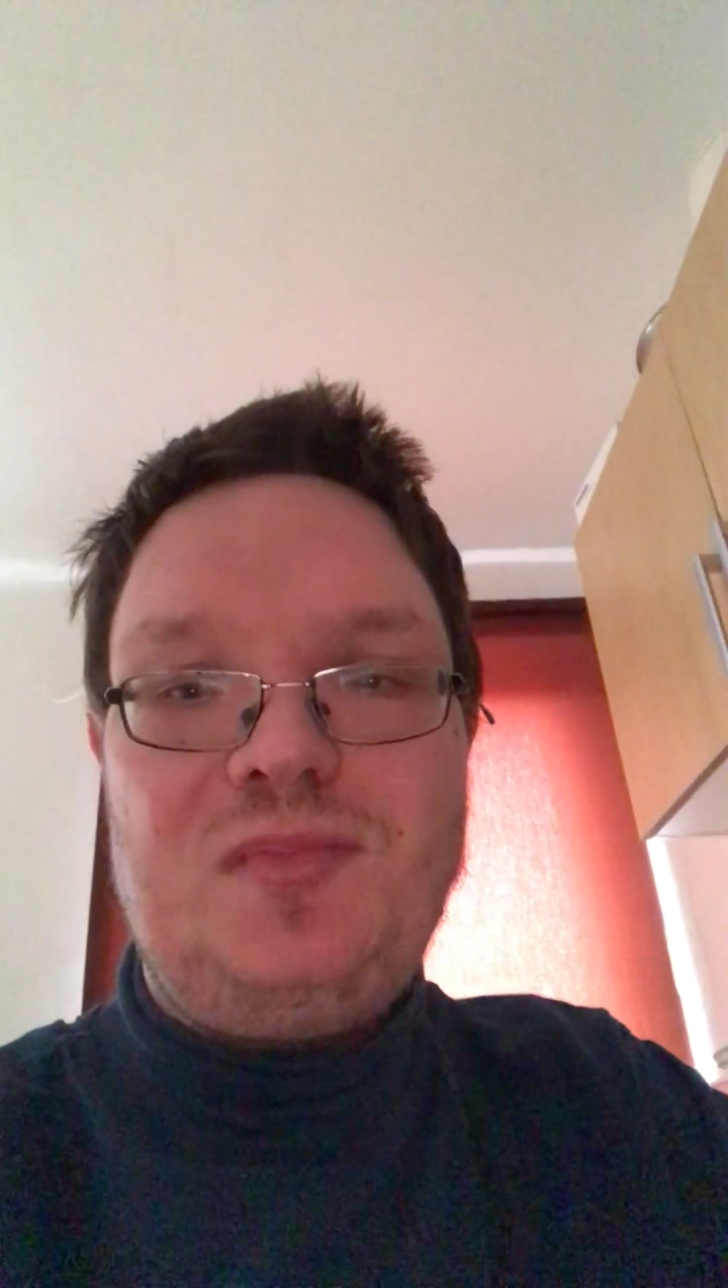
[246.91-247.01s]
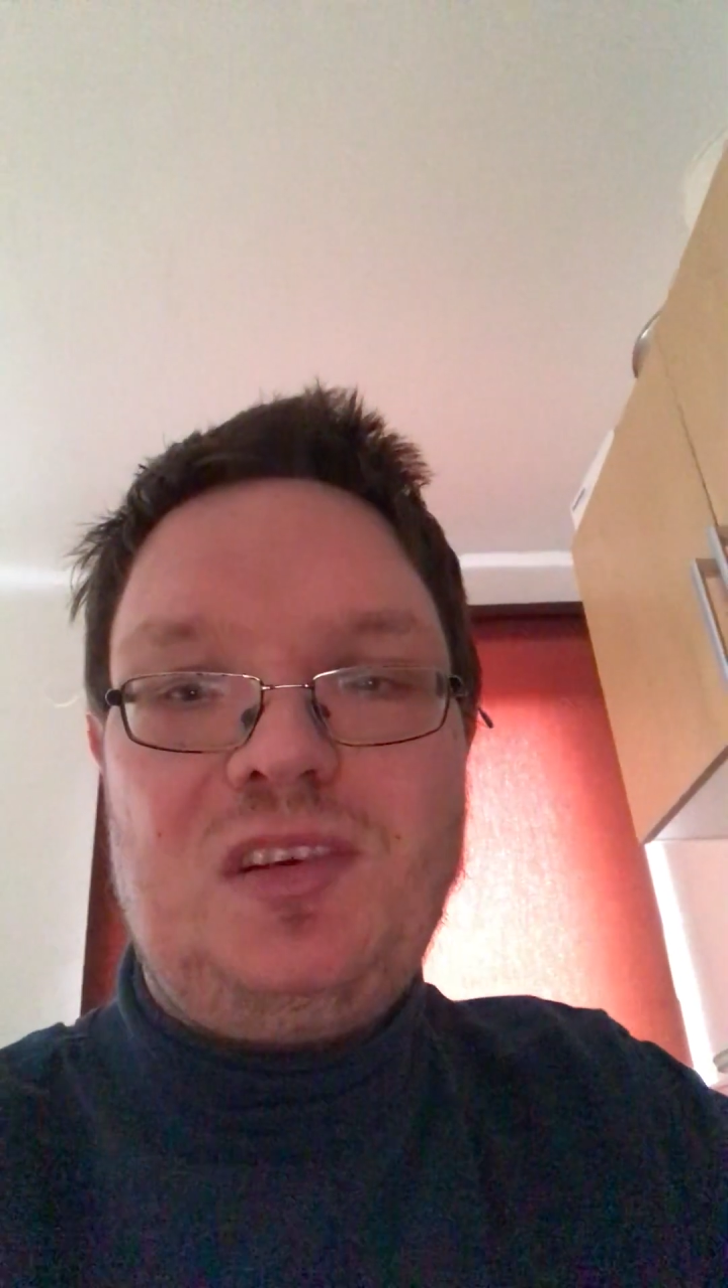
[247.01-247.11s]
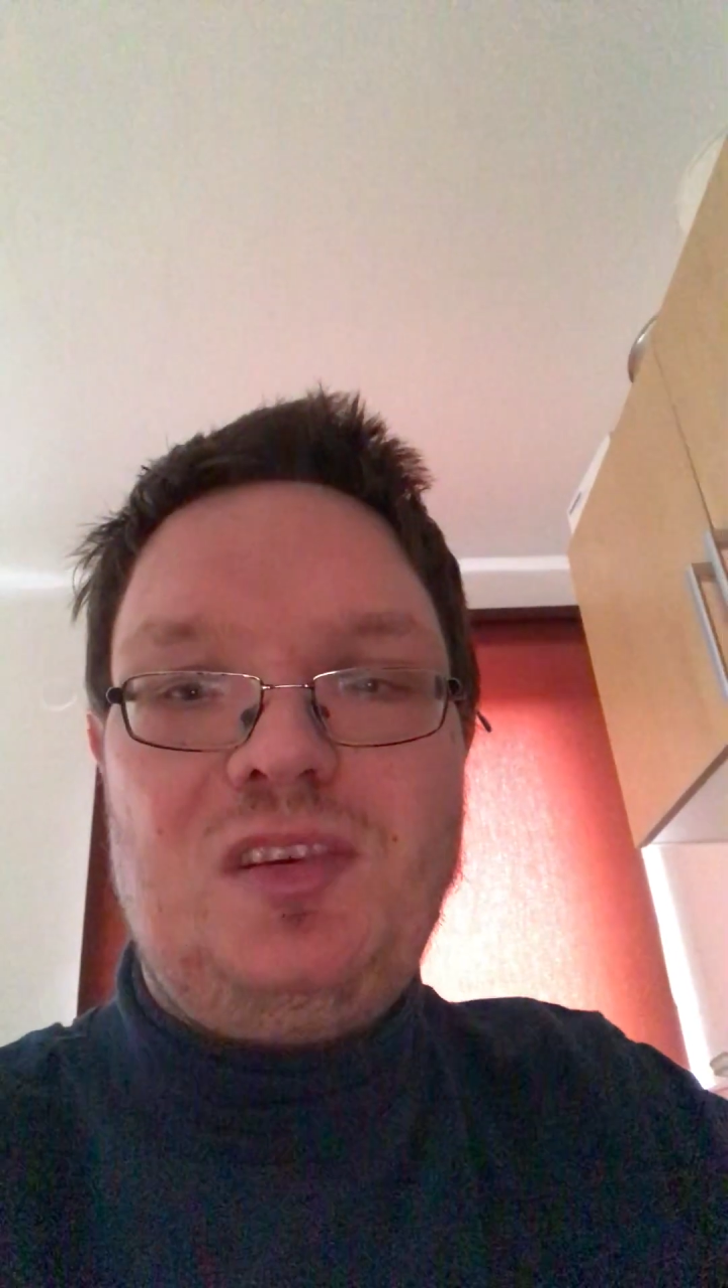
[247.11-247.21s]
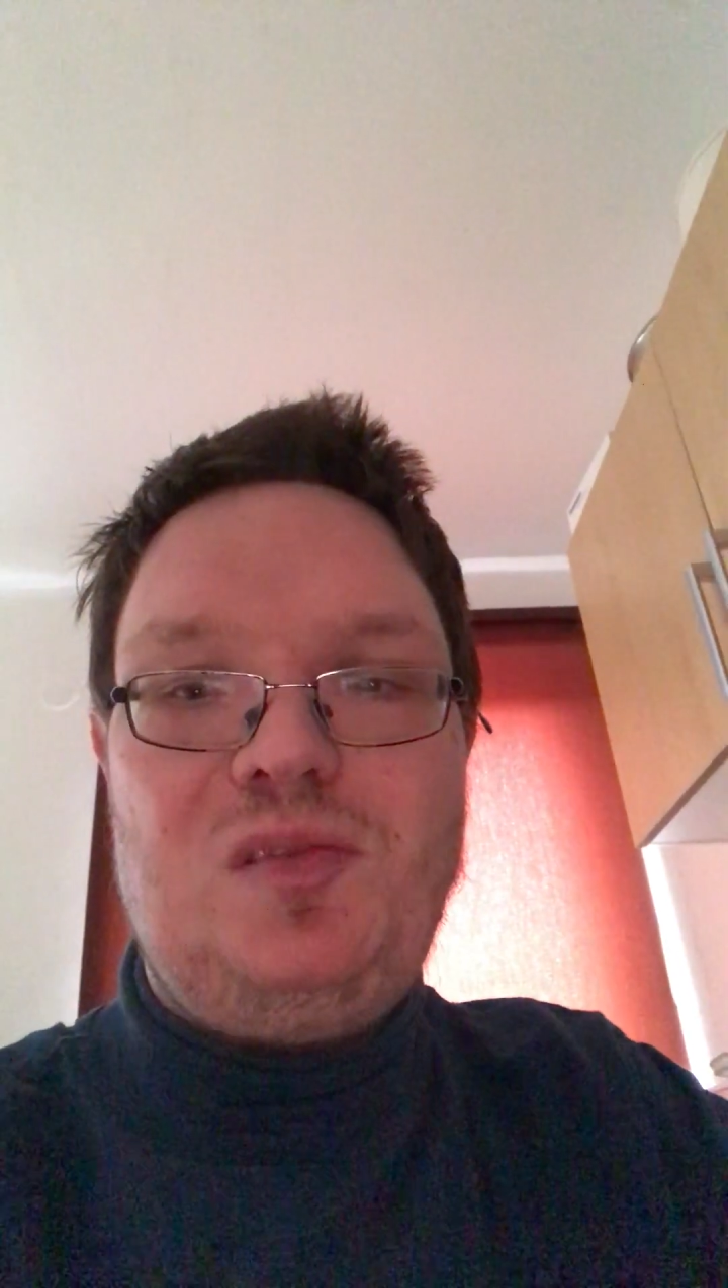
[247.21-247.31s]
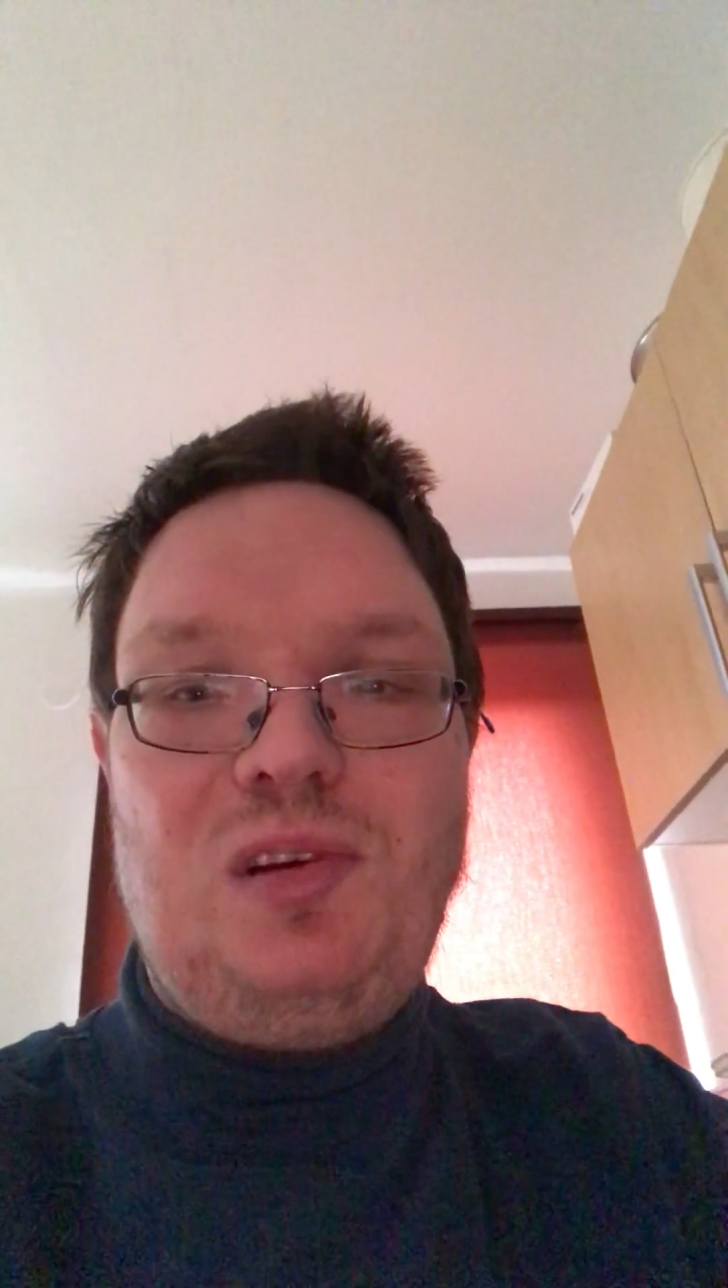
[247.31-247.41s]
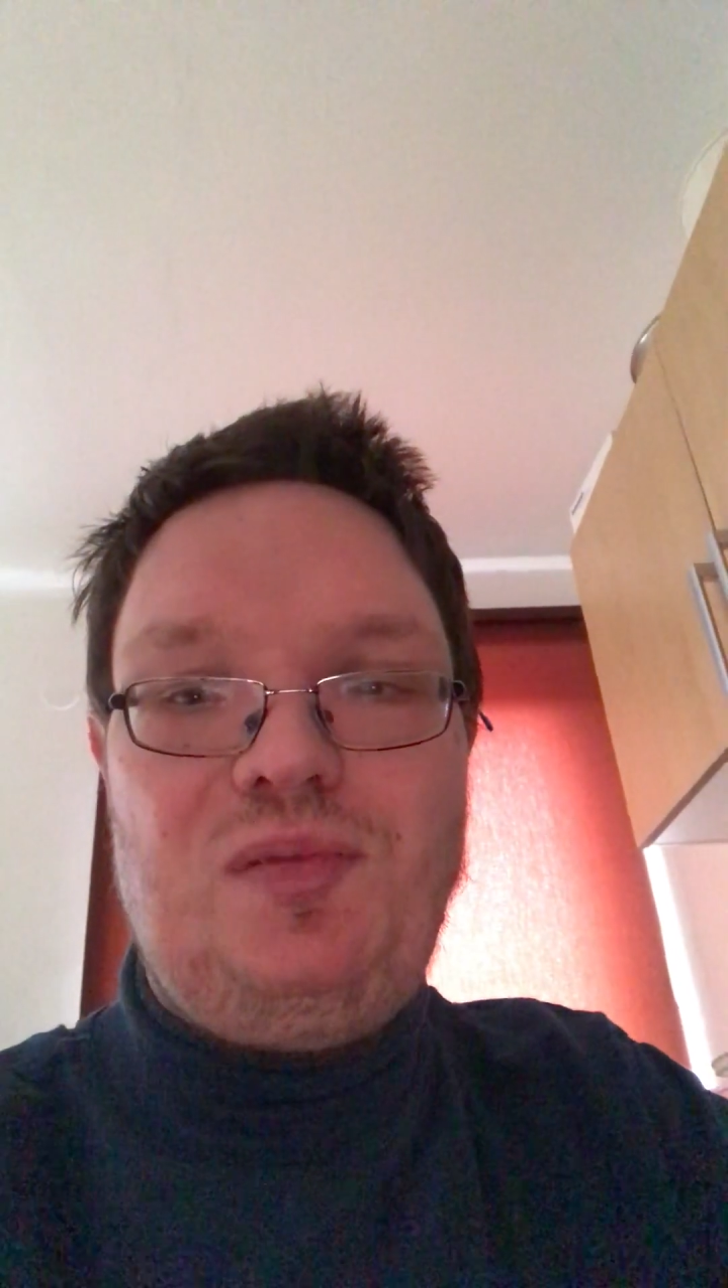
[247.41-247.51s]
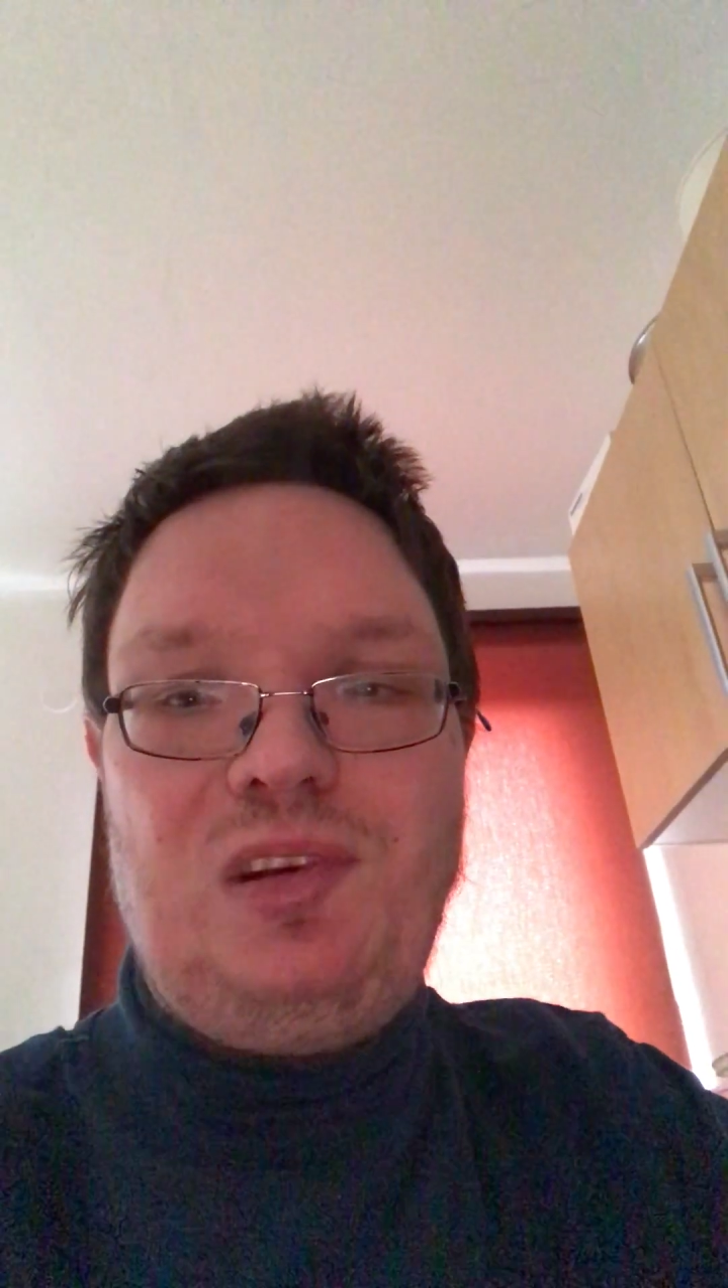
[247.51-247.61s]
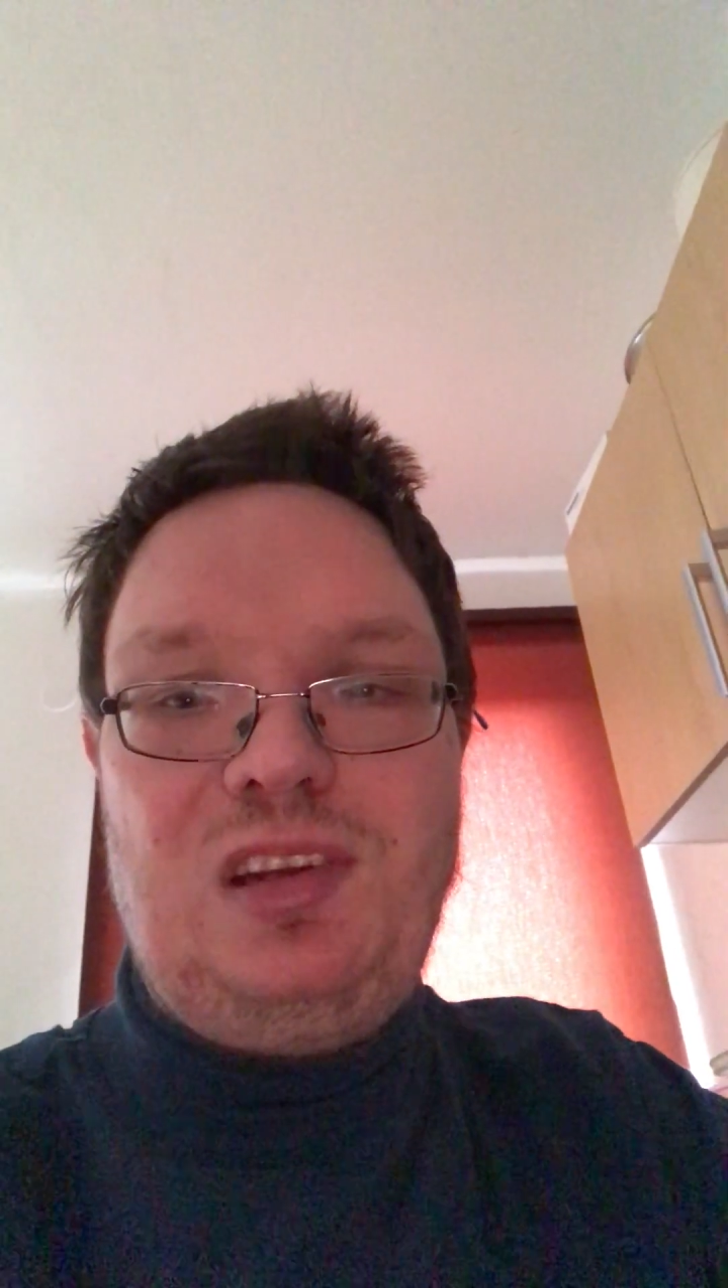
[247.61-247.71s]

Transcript: Und zwar für